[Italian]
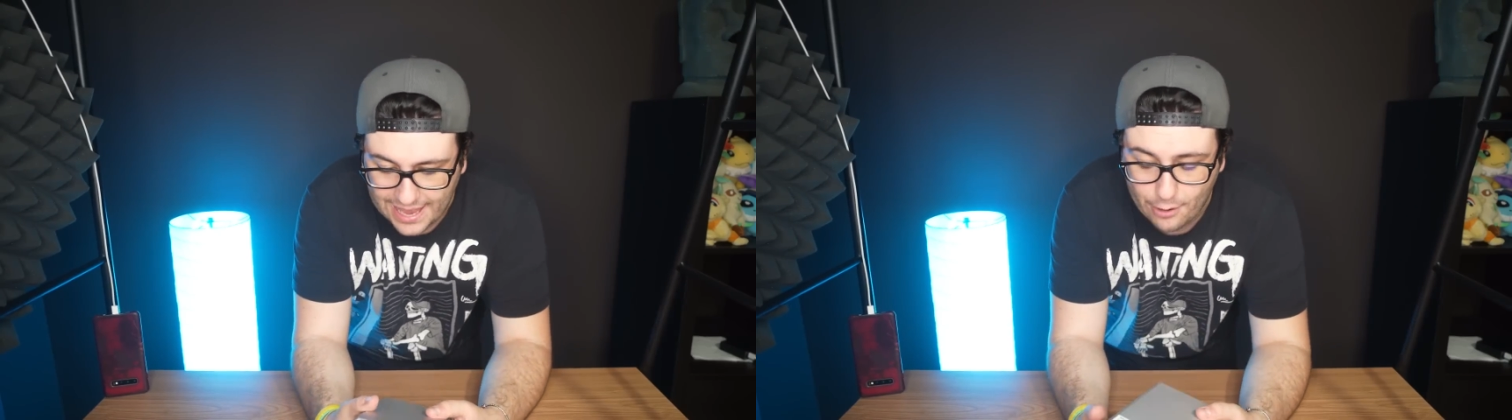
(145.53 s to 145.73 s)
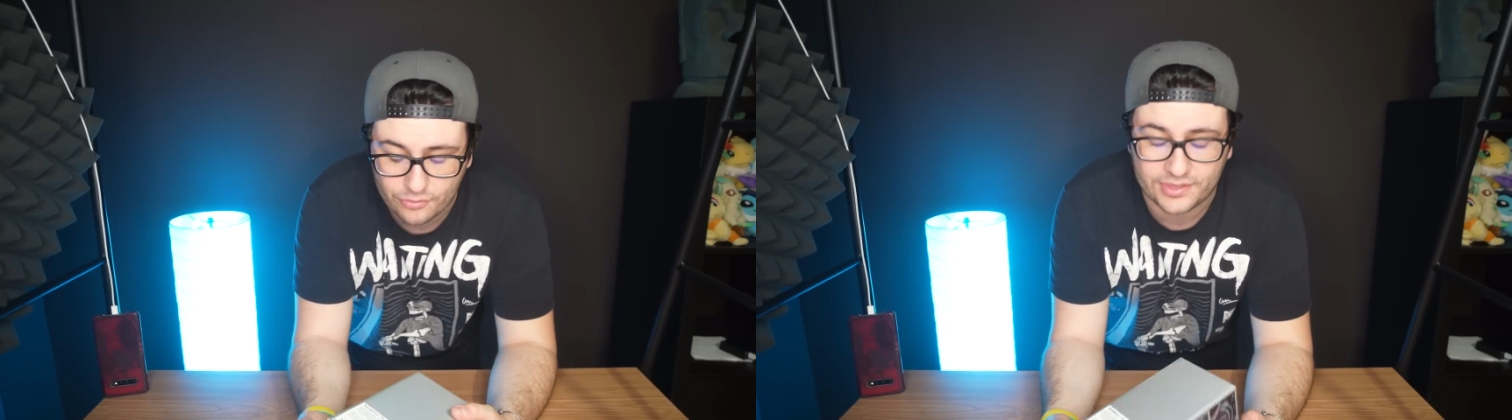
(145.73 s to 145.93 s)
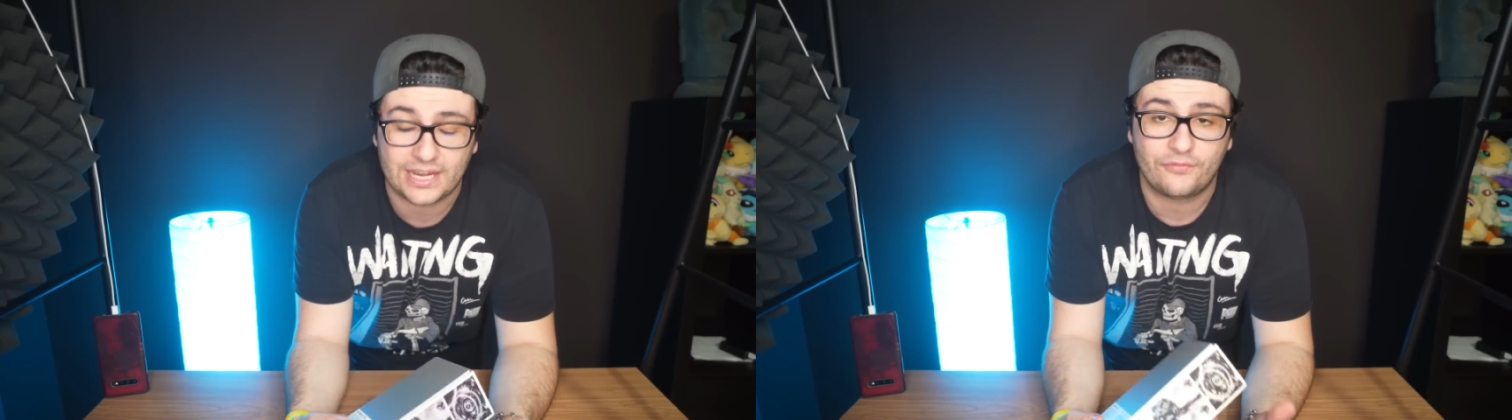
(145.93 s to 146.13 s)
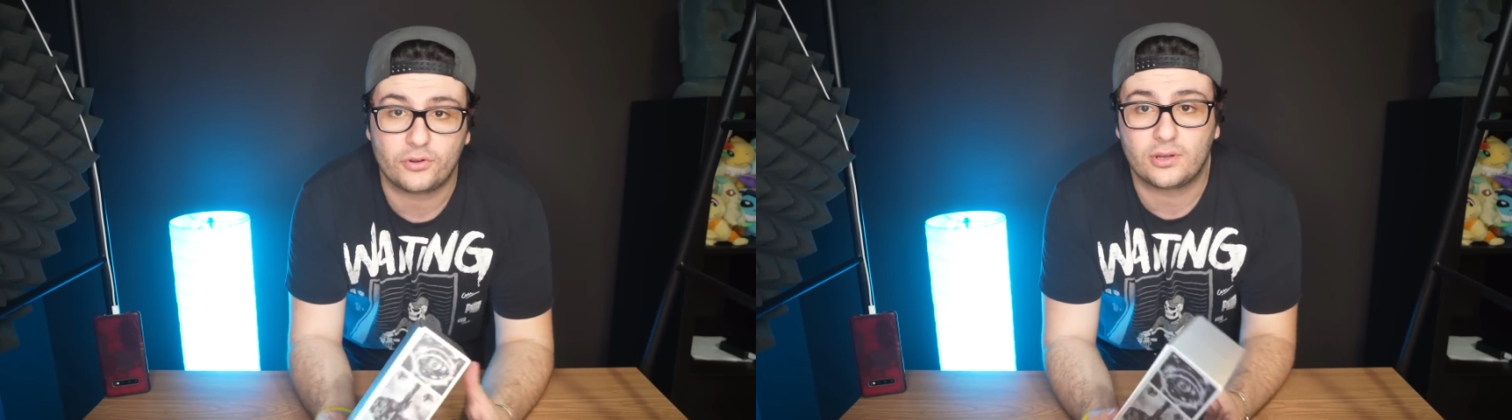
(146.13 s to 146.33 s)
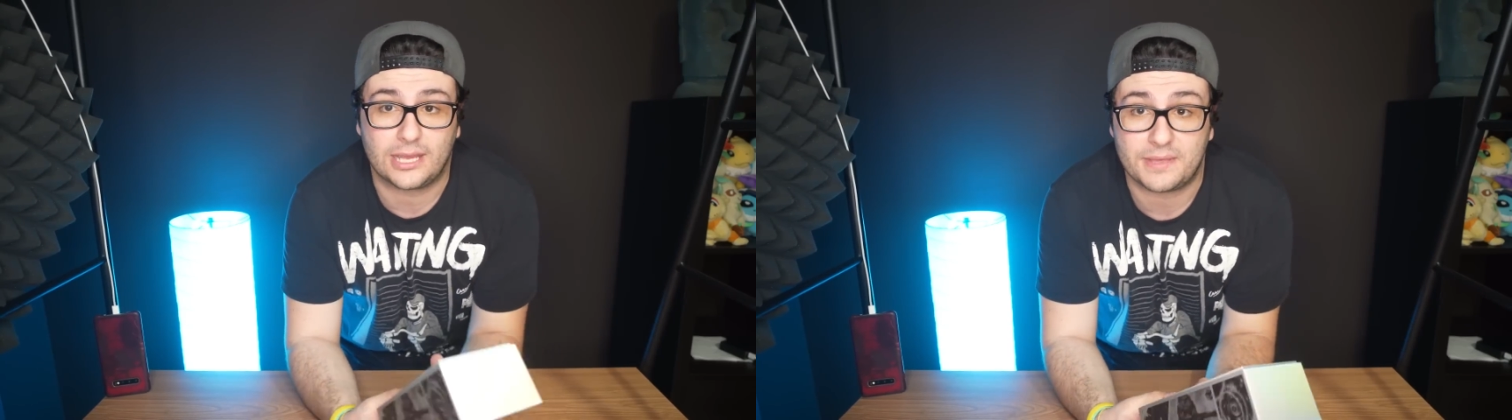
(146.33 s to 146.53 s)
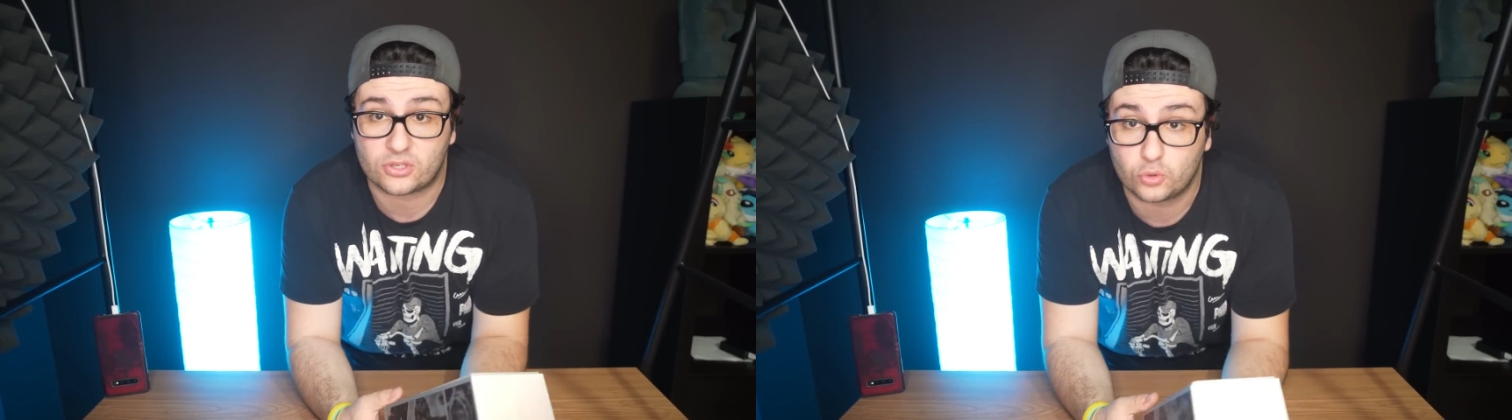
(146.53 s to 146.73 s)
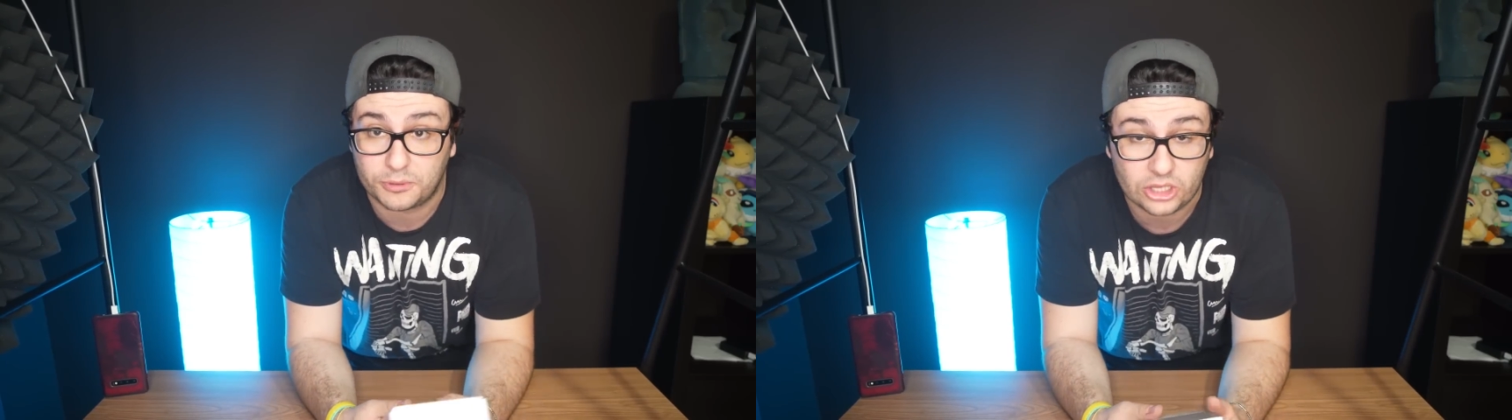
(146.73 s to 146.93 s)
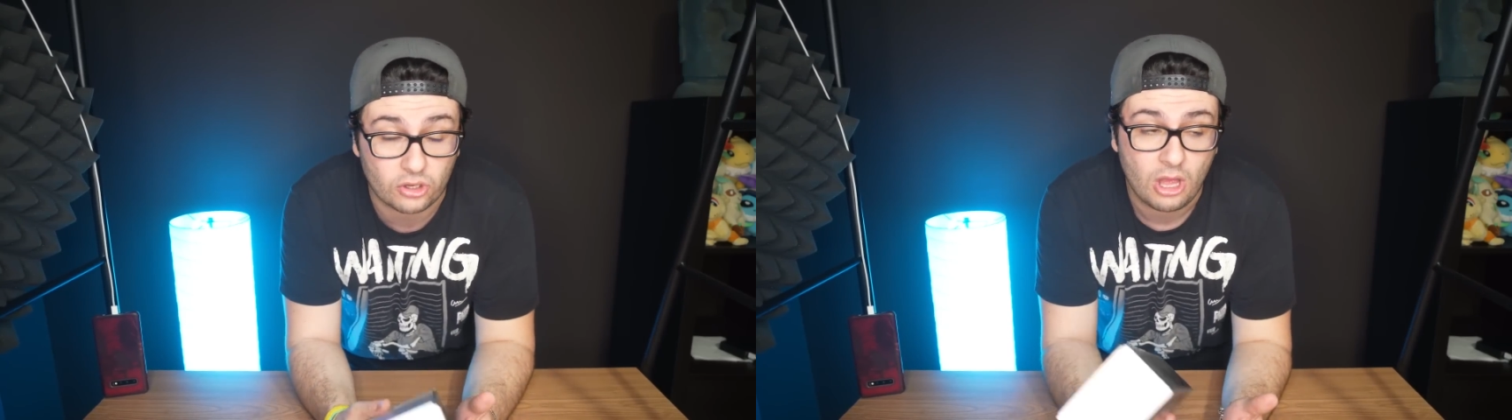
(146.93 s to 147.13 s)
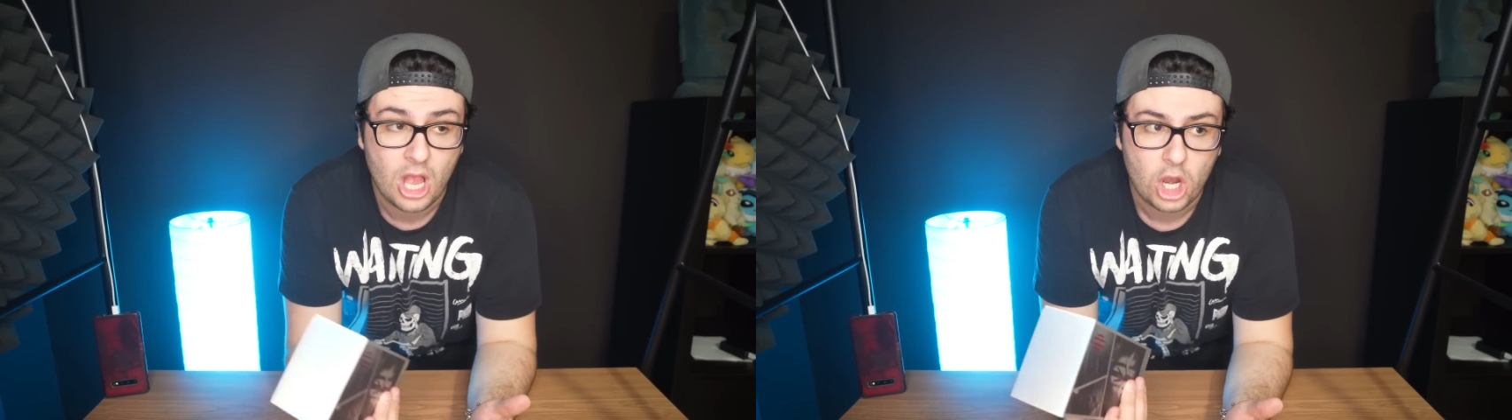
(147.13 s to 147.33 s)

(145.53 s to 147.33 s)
è un telefono che mi ha stupito,